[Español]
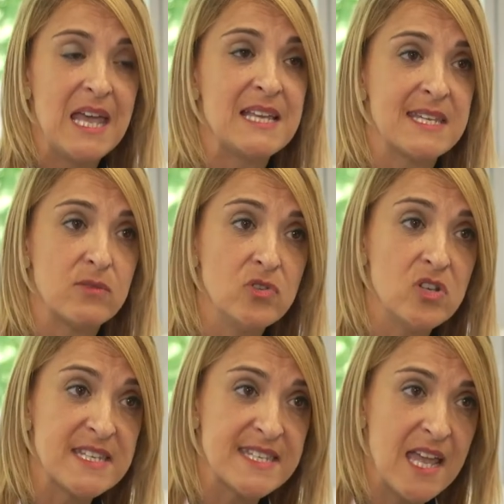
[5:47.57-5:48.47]
El
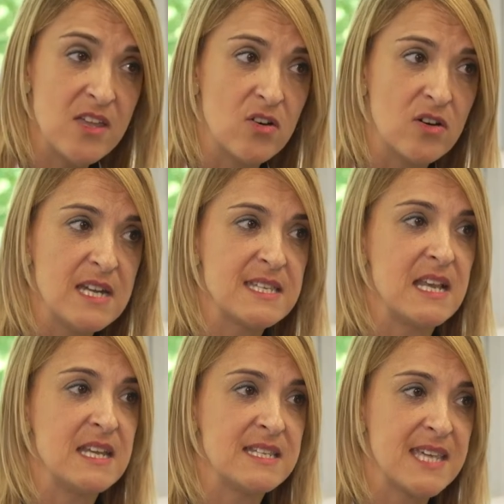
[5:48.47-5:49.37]
segundo ensayo es
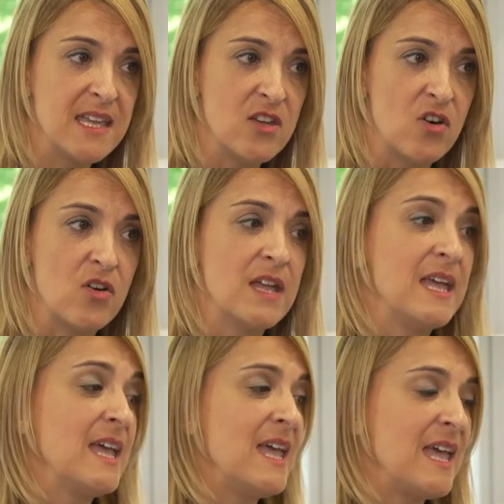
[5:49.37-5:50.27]
el ensayo
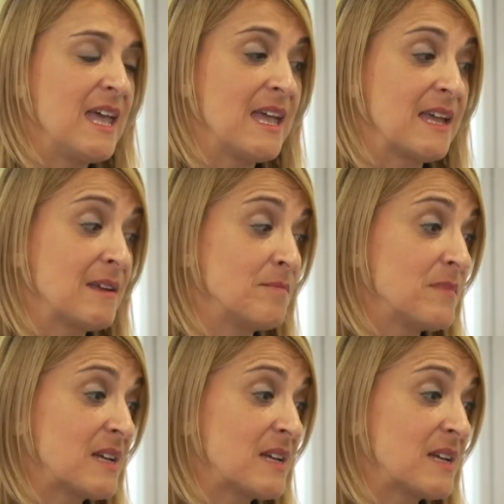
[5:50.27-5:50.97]
eh,